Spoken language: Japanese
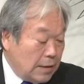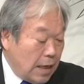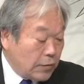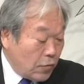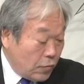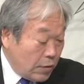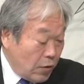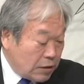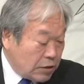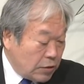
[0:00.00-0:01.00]
あとこれ
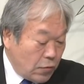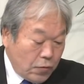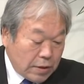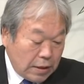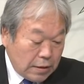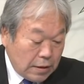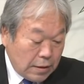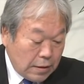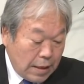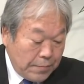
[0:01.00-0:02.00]
は地方議員
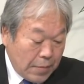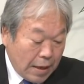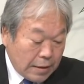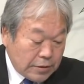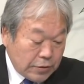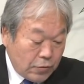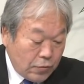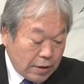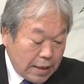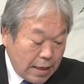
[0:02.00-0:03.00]
連盟地
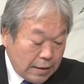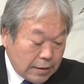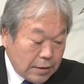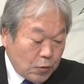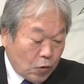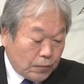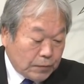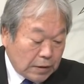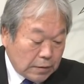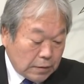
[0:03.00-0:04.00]
方議連宛にも
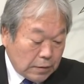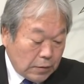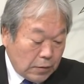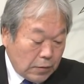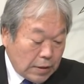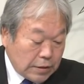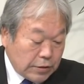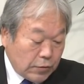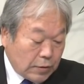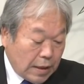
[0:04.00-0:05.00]
同
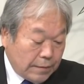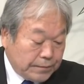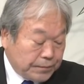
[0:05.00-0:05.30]
じような